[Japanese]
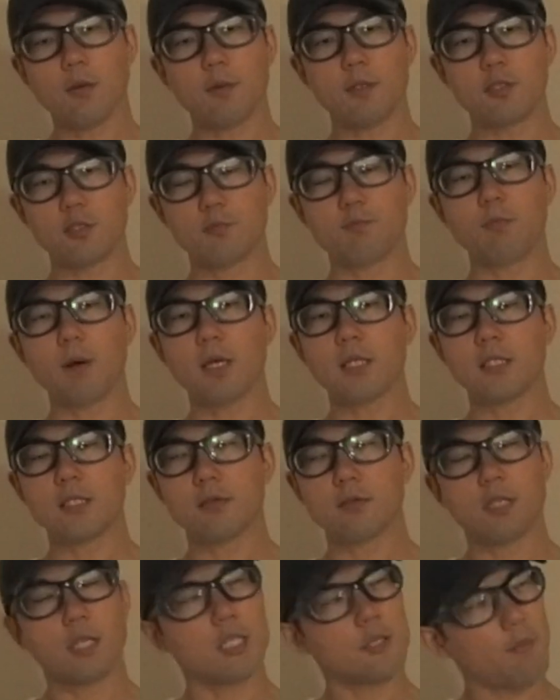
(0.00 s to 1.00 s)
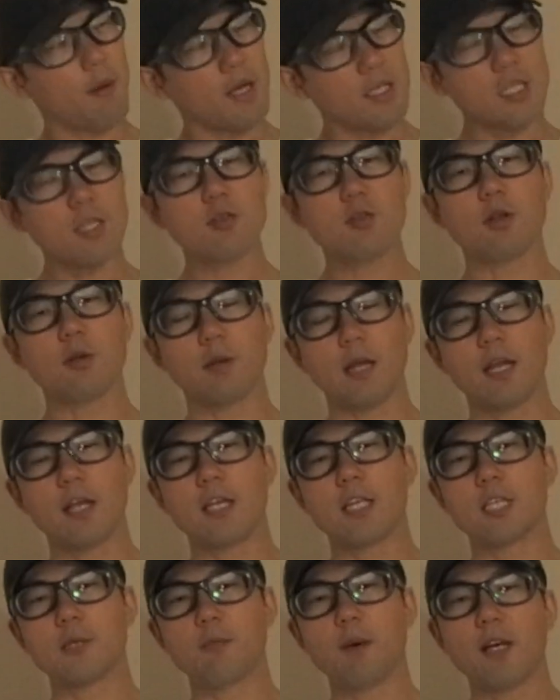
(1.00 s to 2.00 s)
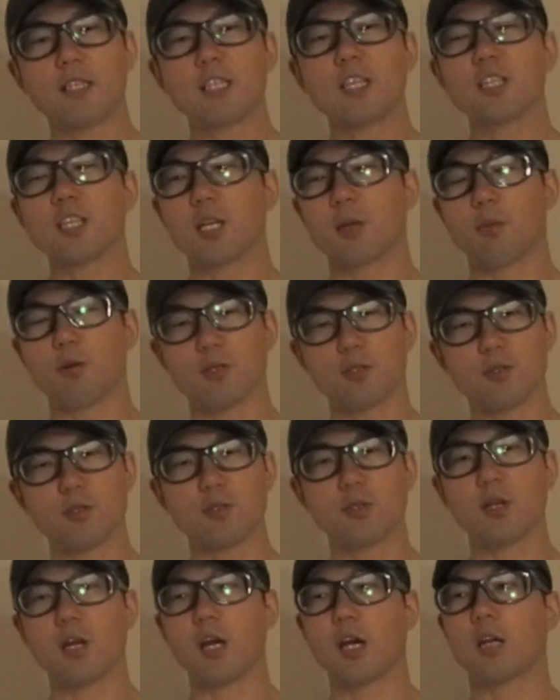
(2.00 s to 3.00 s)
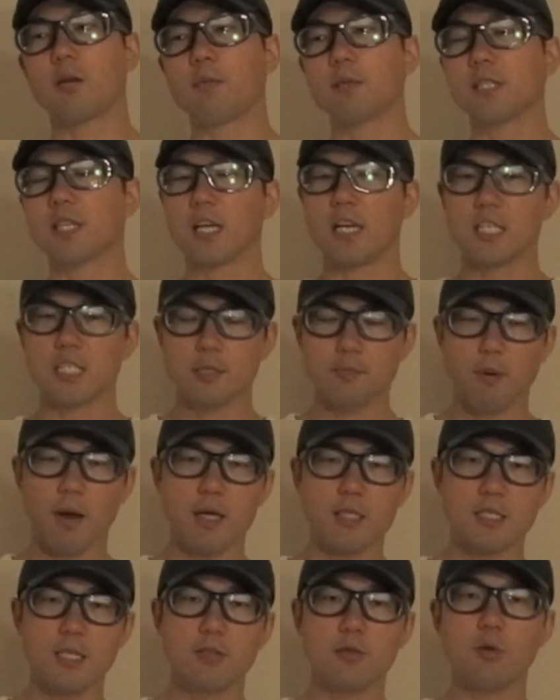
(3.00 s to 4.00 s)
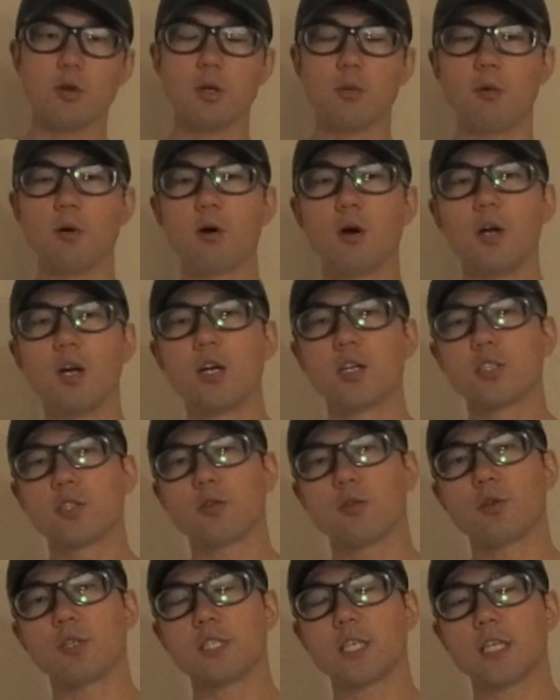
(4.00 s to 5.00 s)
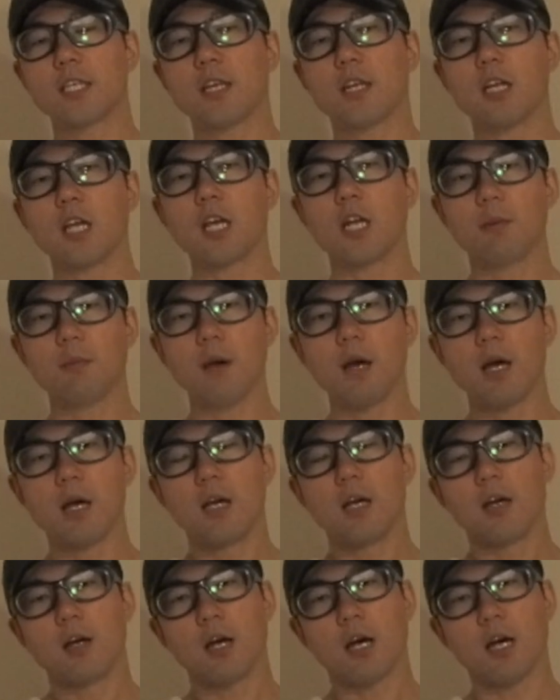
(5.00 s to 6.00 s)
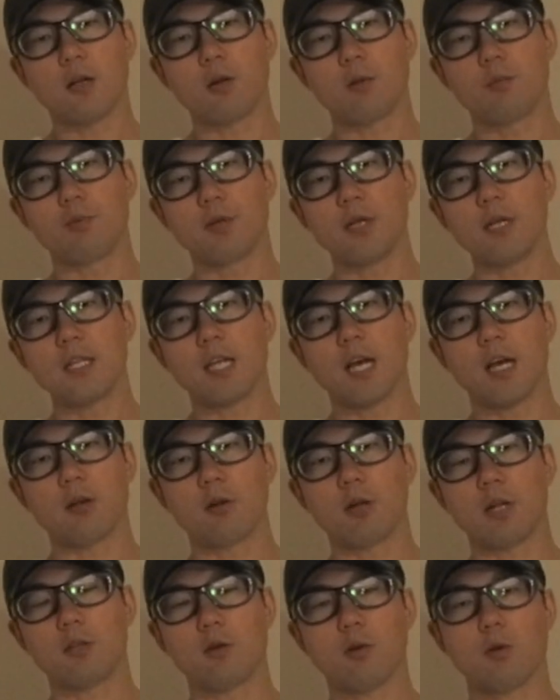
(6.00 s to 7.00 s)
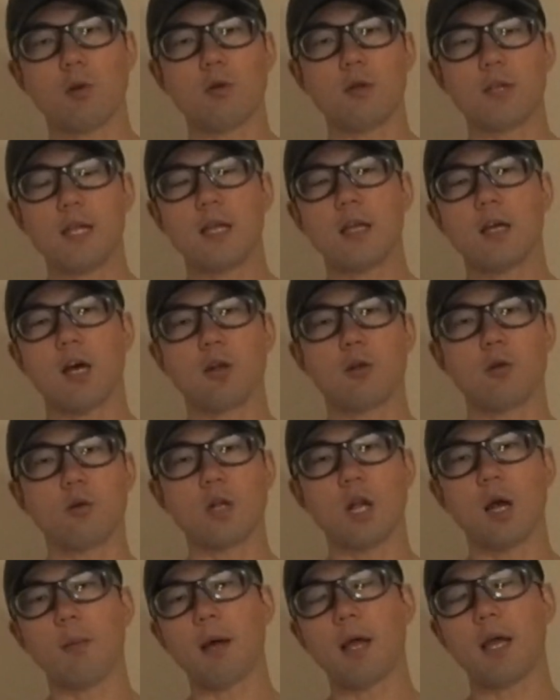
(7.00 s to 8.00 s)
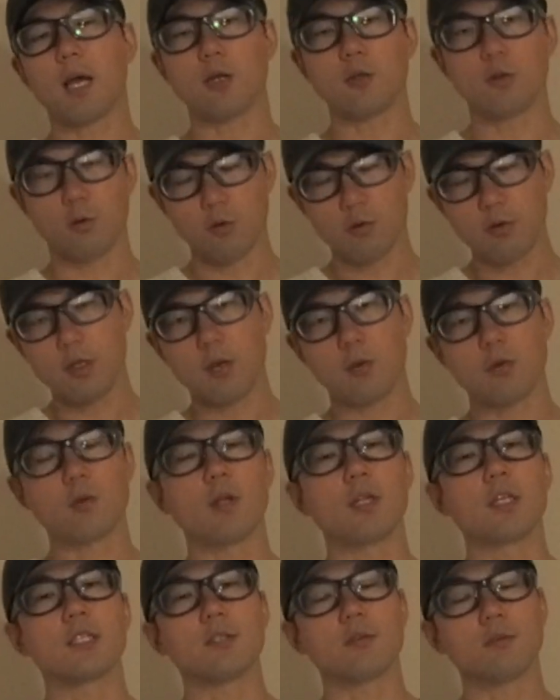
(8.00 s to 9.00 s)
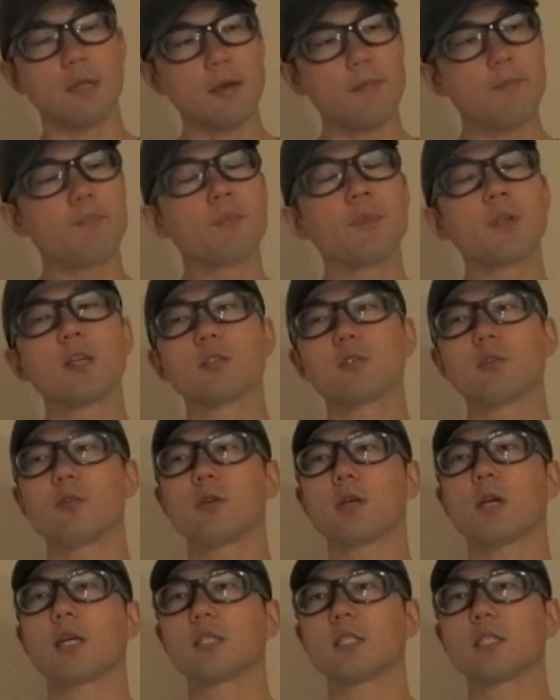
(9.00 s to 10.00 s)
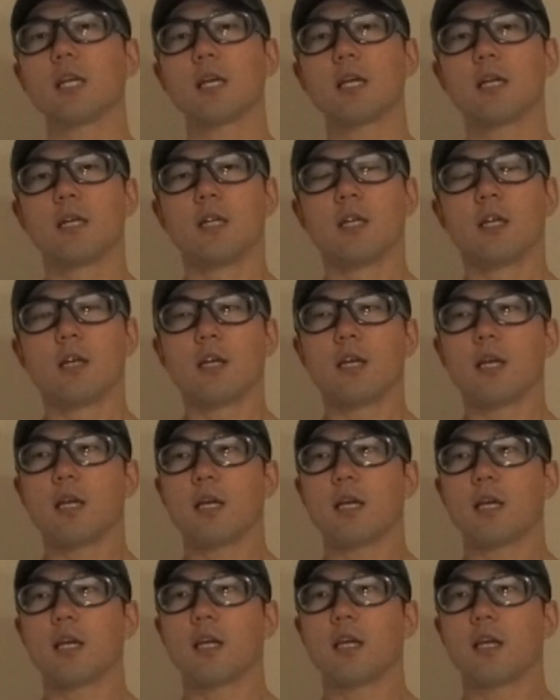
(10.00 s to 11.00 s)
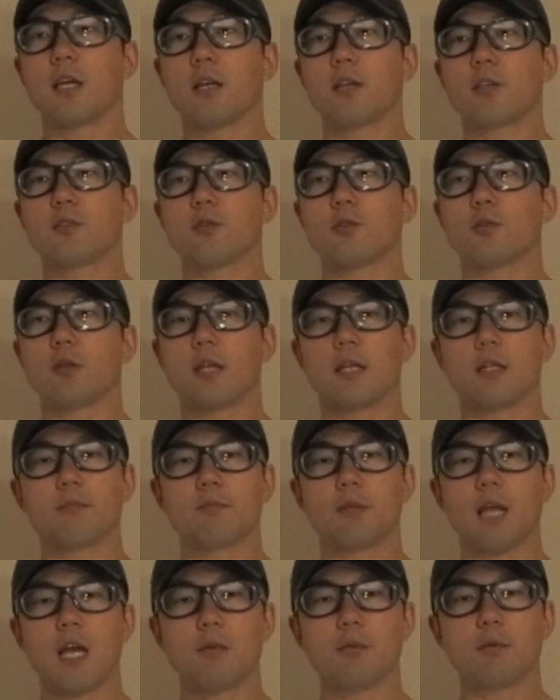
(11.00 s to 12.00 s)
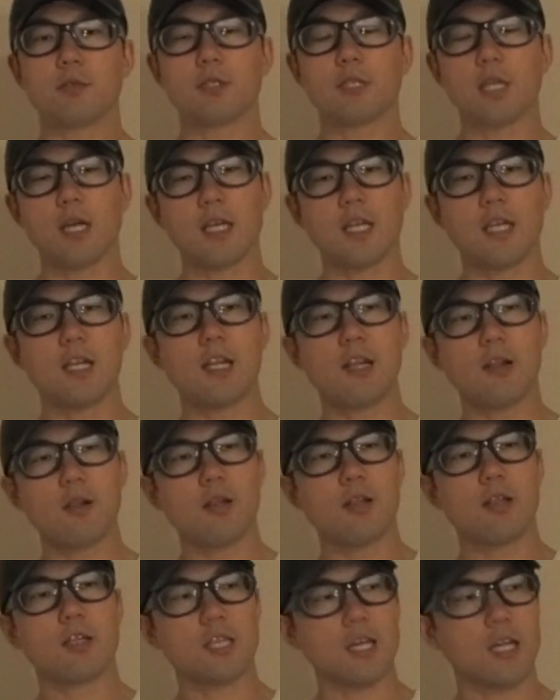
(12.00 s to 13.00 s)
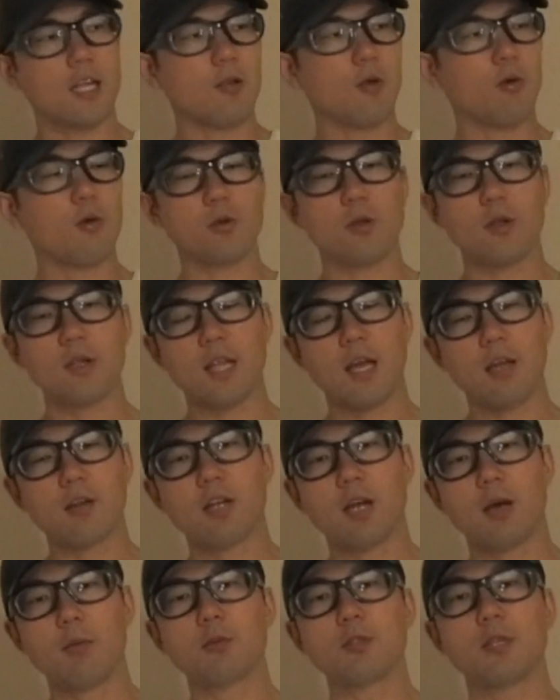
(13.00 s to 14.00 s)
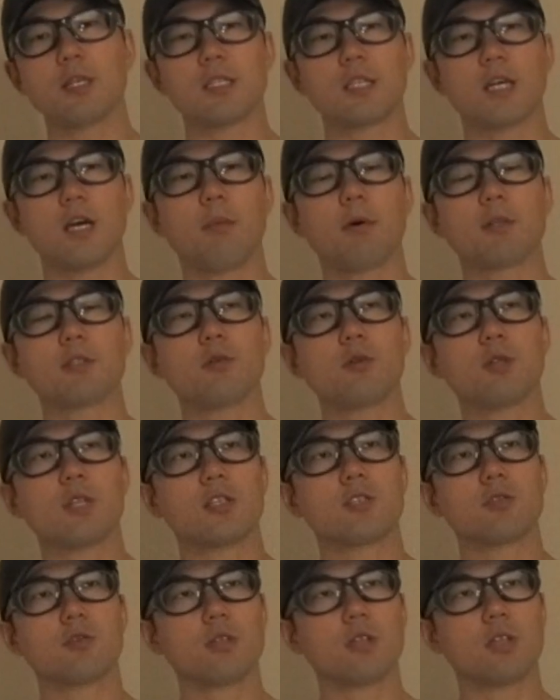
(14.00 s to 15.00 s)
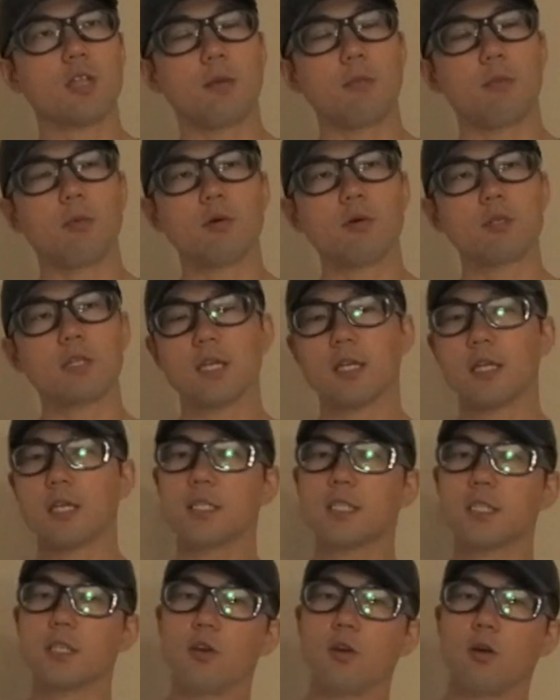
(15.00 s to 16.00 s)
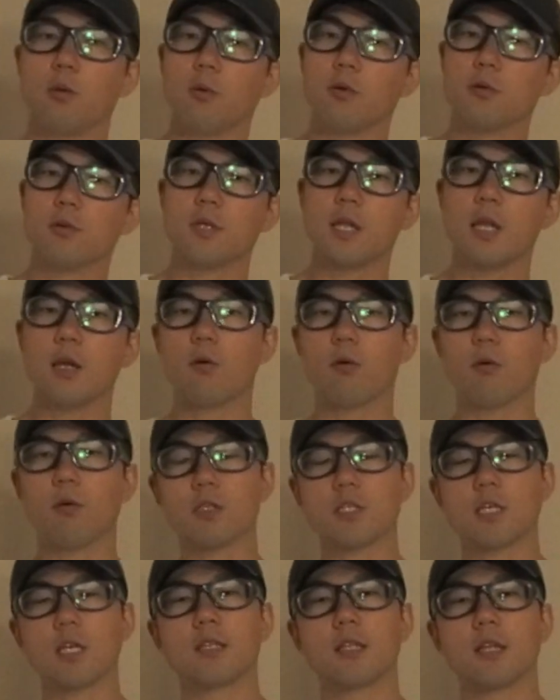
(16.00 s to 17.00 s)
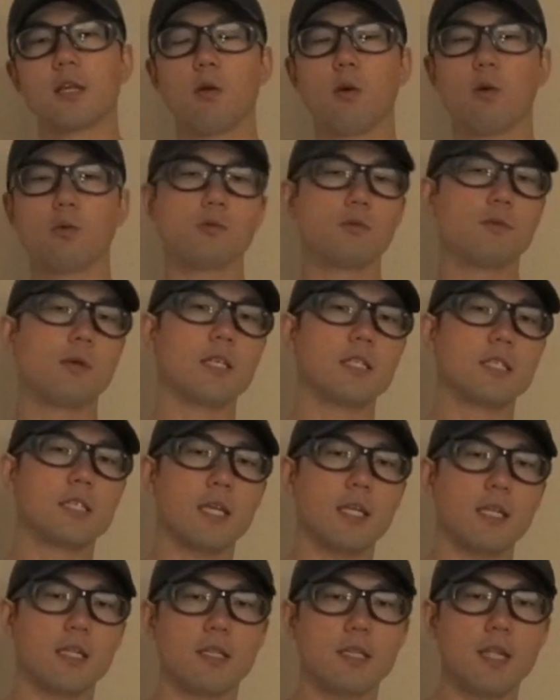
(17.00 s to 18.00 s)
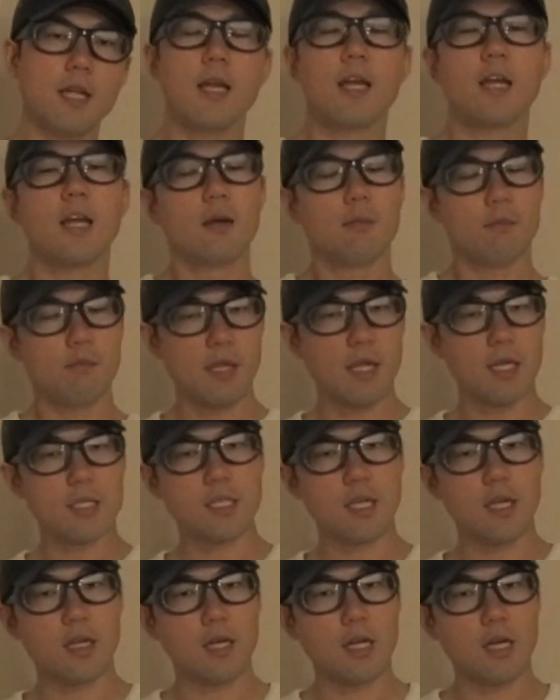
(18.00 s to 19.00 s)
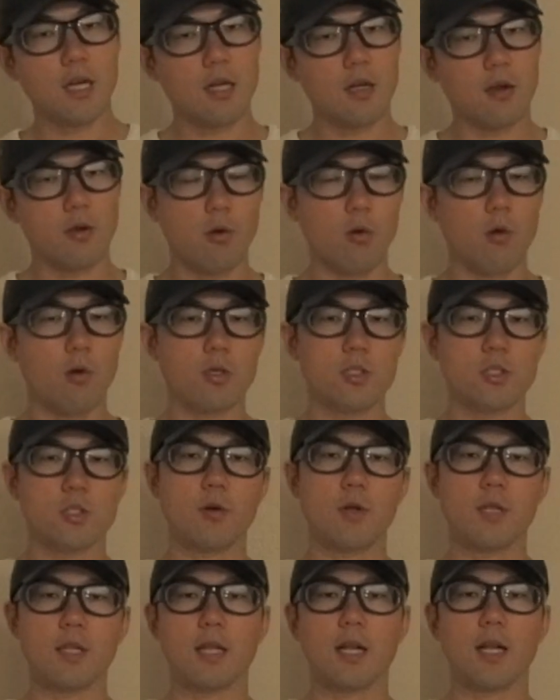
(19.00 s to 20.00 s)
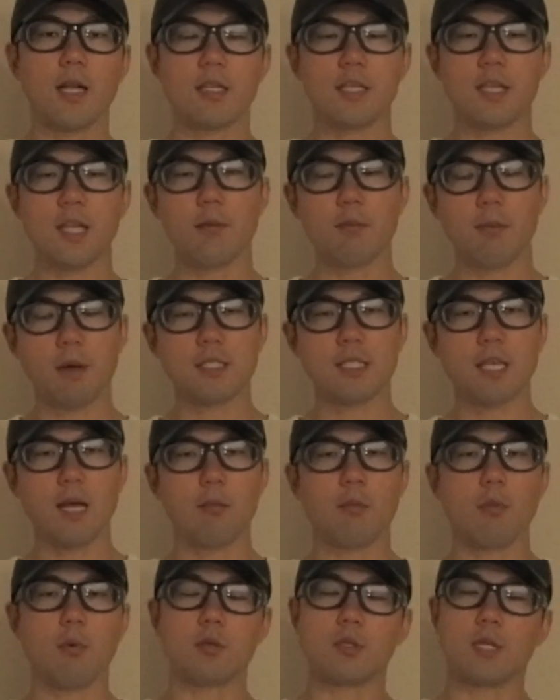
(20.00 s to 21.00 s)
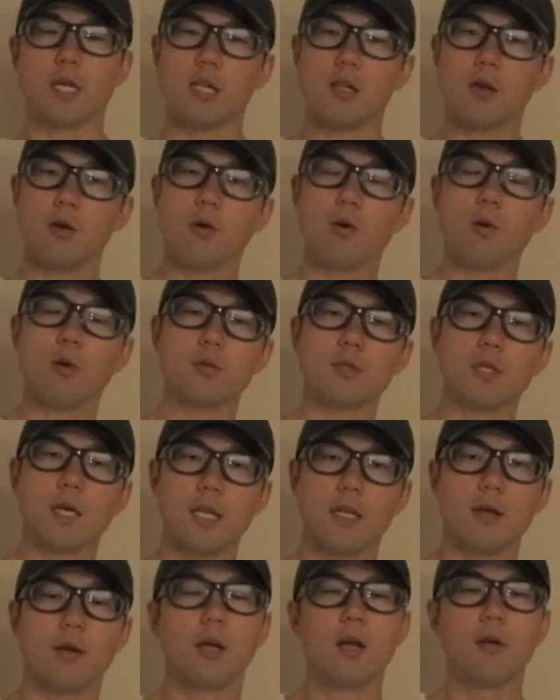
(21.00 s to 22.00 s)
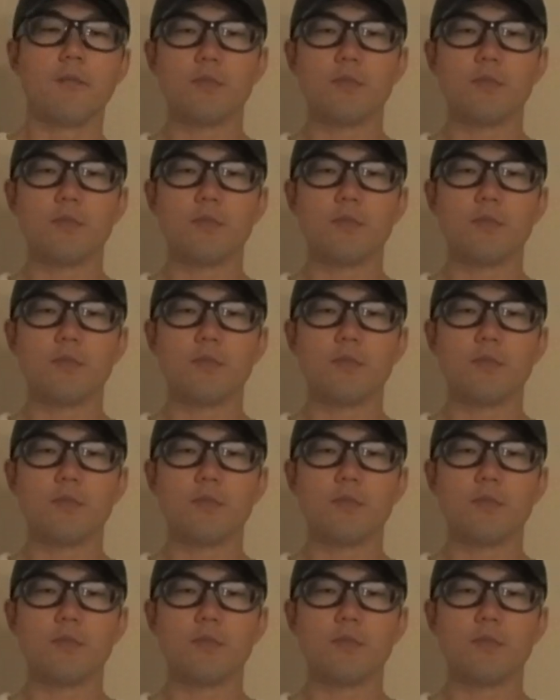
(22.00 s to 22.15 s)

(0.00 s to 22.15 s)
例えば10% 1%でもね1%で募集するか分かりませんが1%でも所有していただければあのブリーダーのところにねあのお名前が載るってことですよね。そういう感じで、えー、ちょっとね、だいぶ先に、先のことになるかもですが、まあ、そういったちょっとね、目的意識を持って、このチャンネルを運営していって、皆さんがこうご視聴いただいて、まあ、3本なり4本なり、